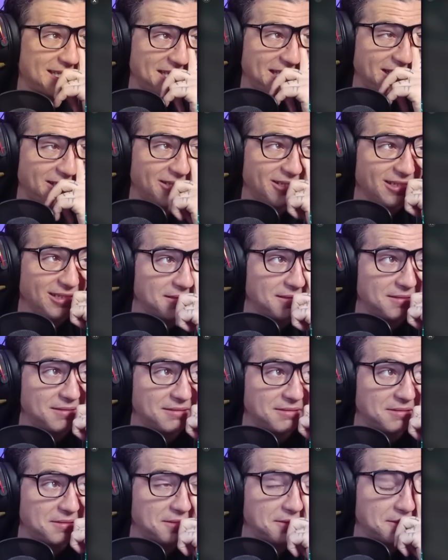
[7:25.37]
5 de la
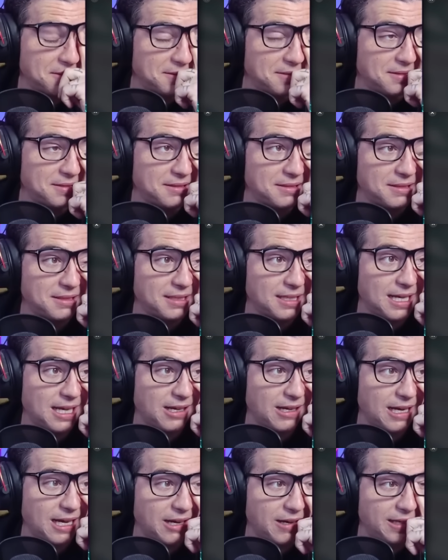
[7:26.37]
tarde, más o menos.
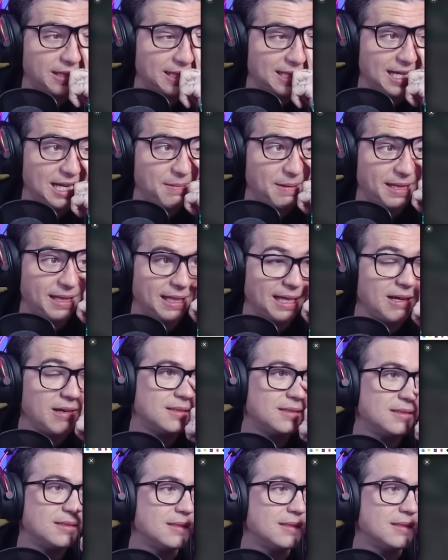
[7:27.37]
¿A qué te has levantado?